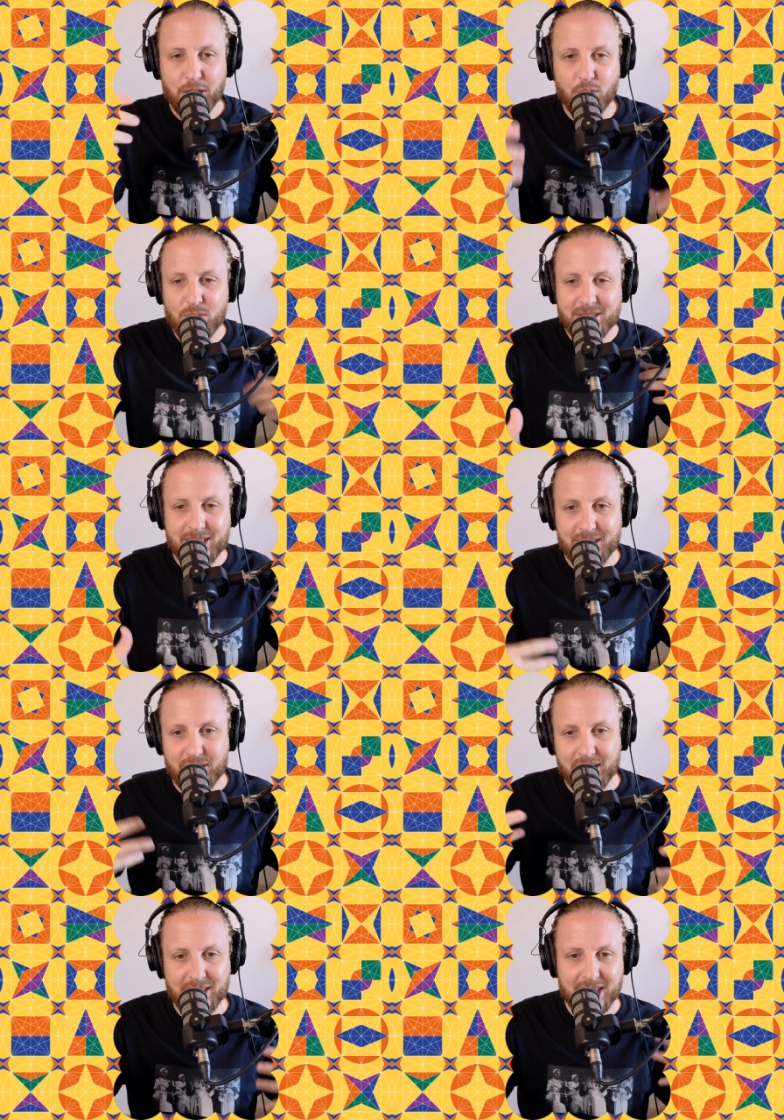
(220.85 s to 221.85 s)
Donc
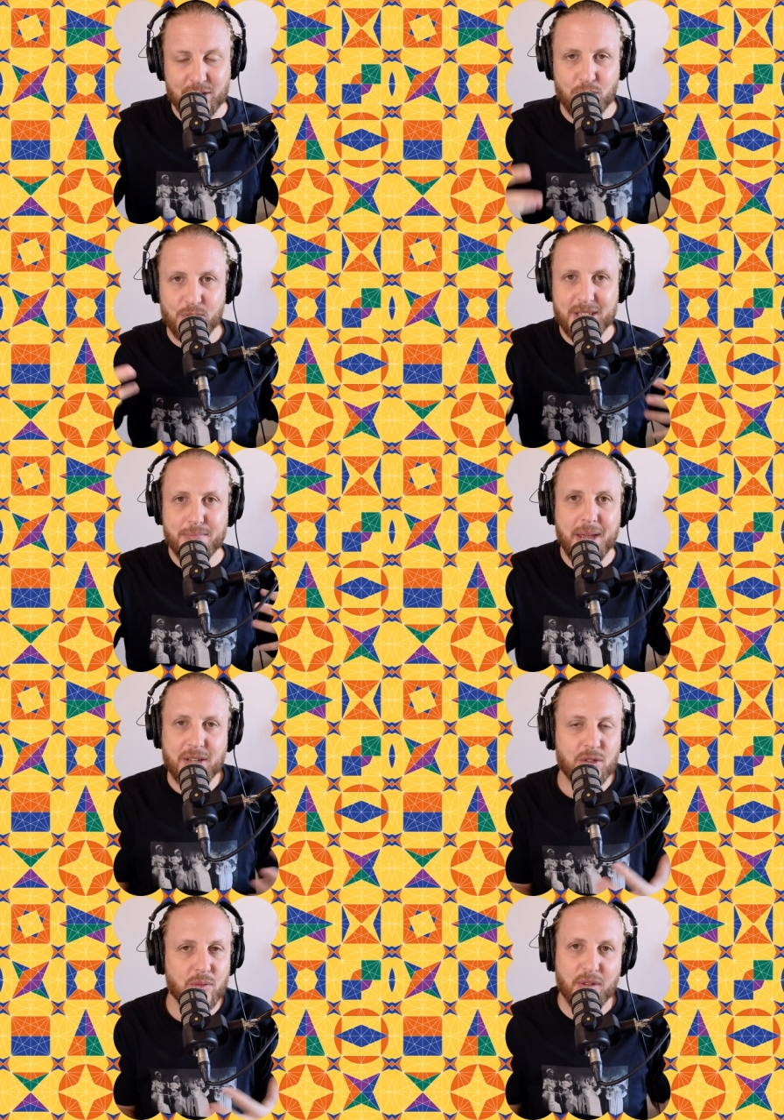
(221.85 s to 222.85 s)
cette question
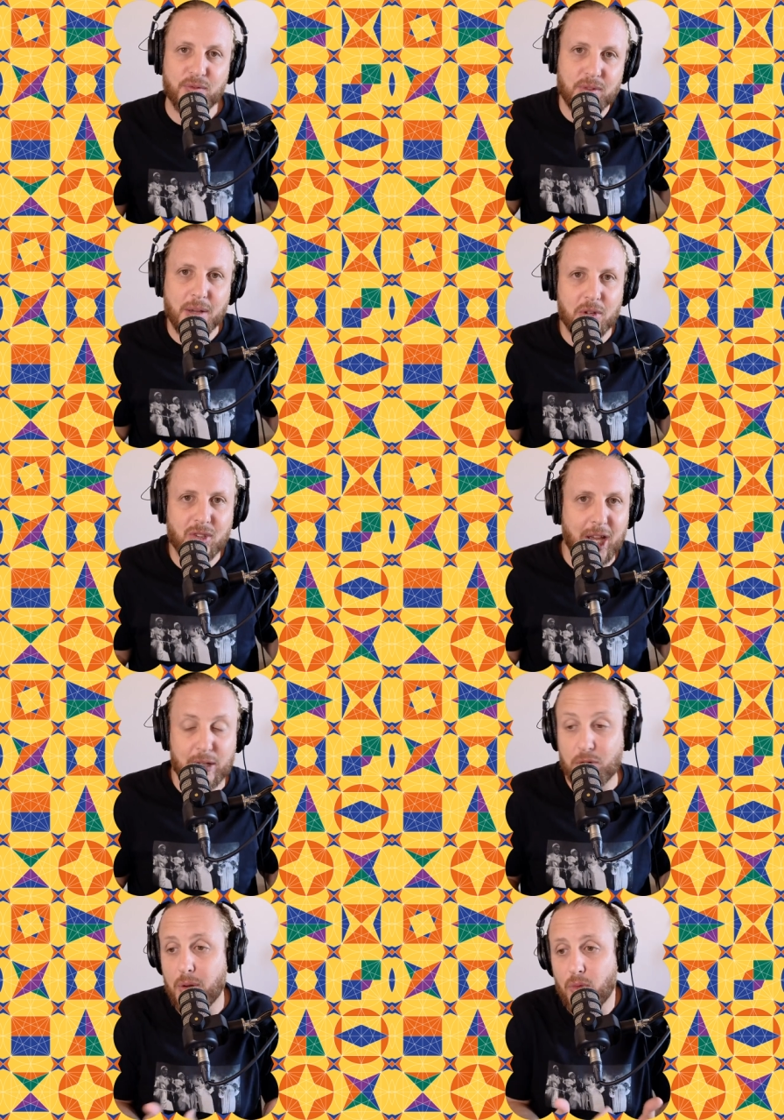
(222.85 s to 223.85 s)
d'immersion est
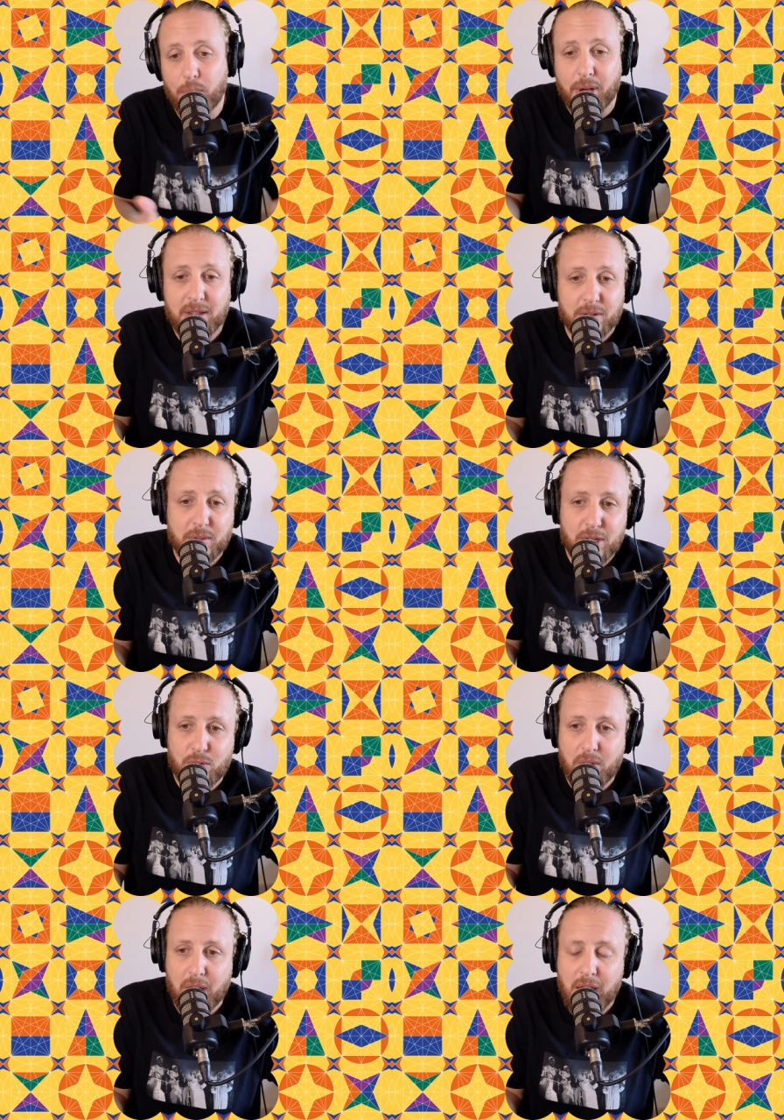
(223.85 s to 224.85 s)
fondamentale. Tu vois, moi par exemple qui
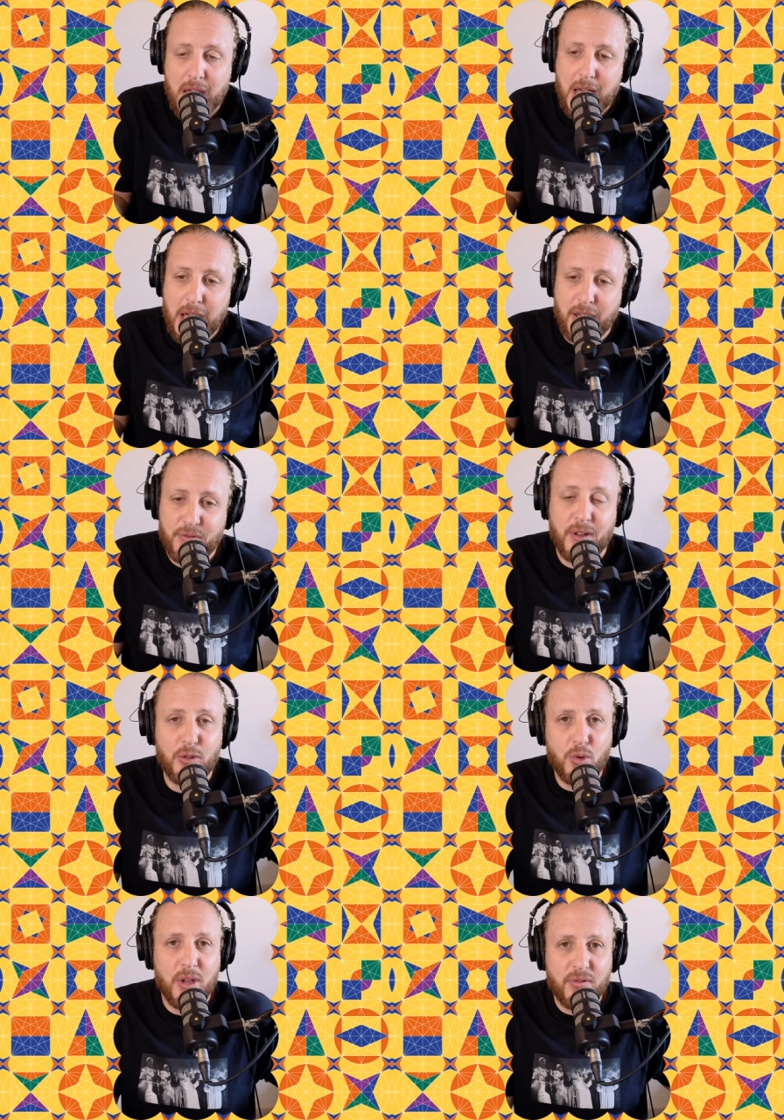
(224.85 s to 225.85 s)
suis un,
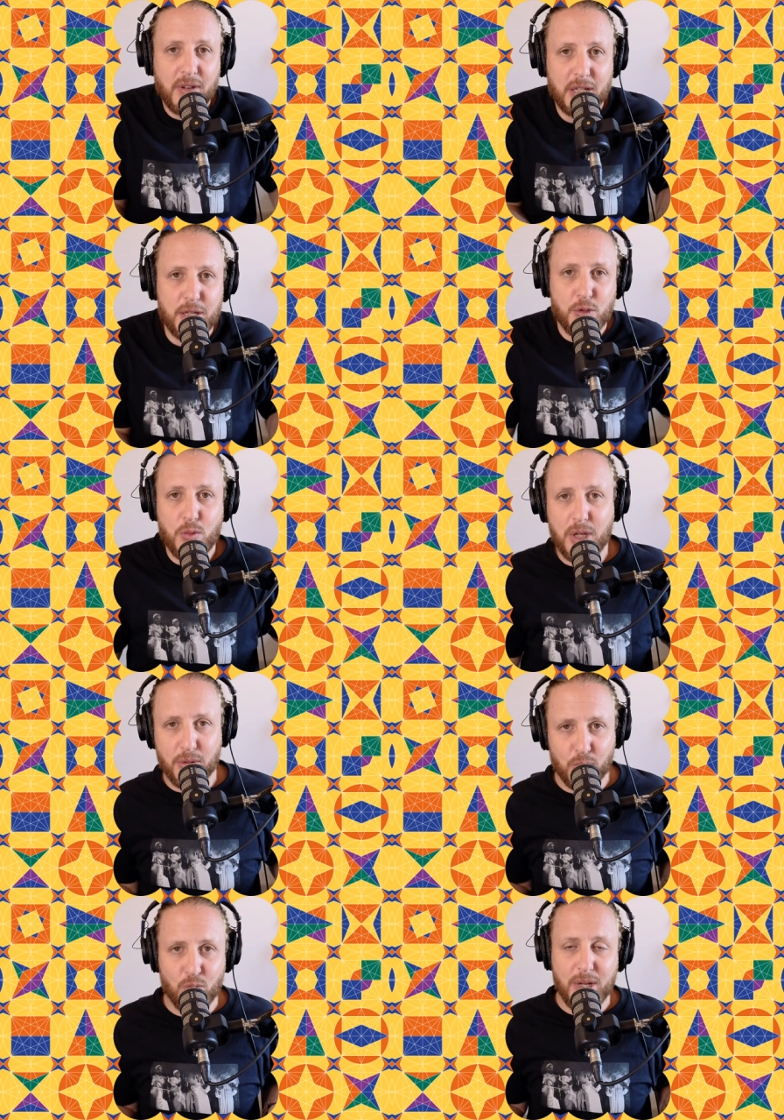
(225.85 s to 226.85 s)
fan de F1, qui suis
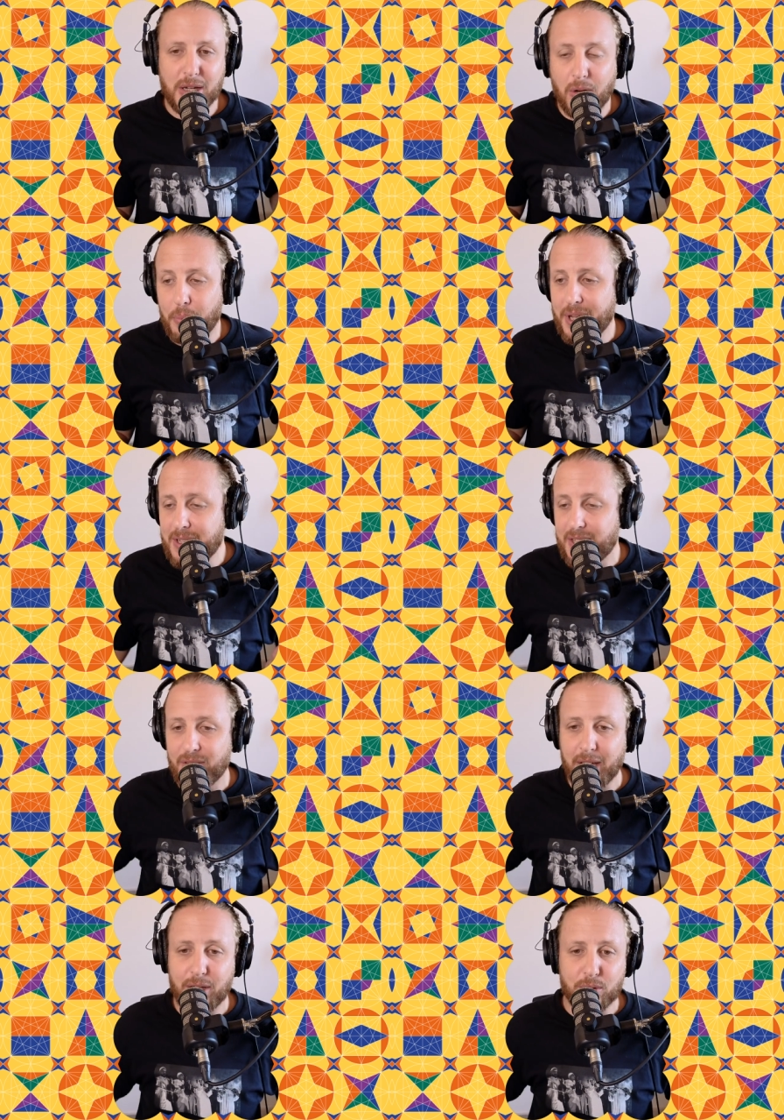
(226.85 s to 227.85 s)
euh, tous les grands prix, c'est
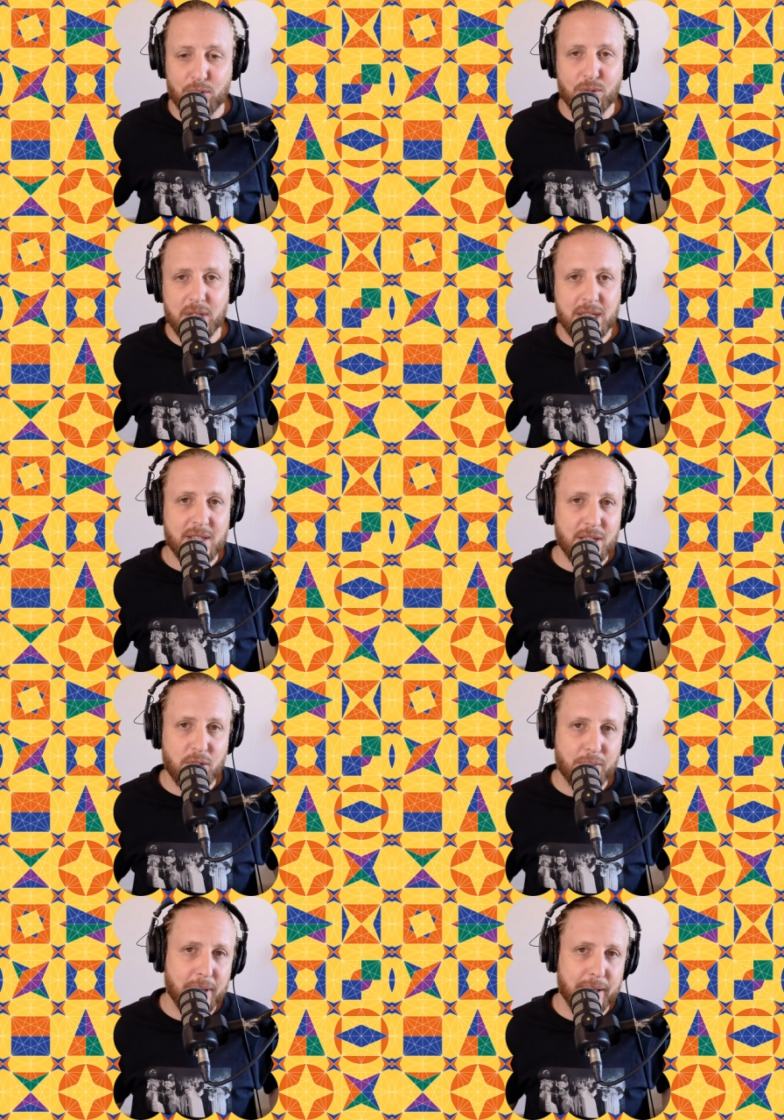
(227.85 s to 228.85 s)
vrai que tu te dis si
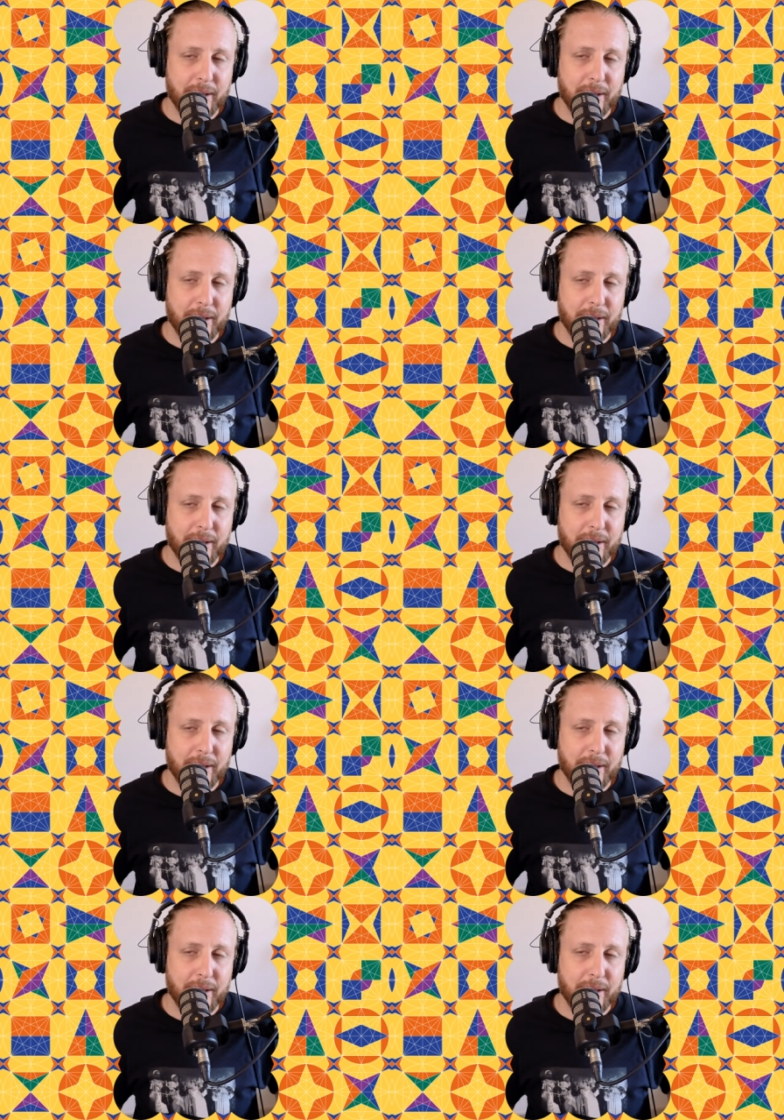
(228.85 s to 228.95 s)
demain